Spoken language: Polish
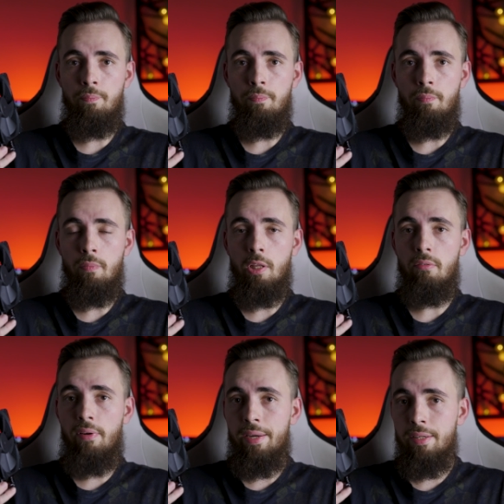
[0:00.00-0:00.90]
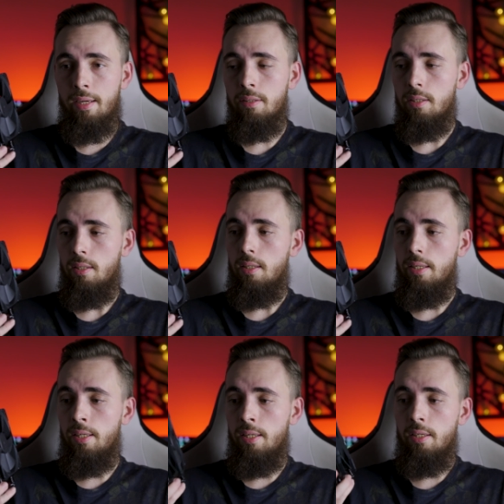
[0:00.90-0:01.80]
mm, fajne
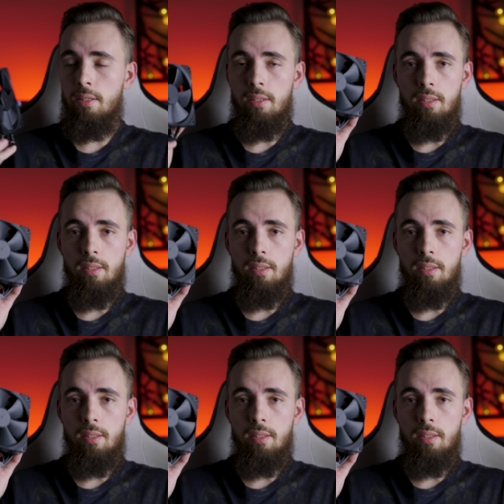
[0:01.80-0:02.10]
i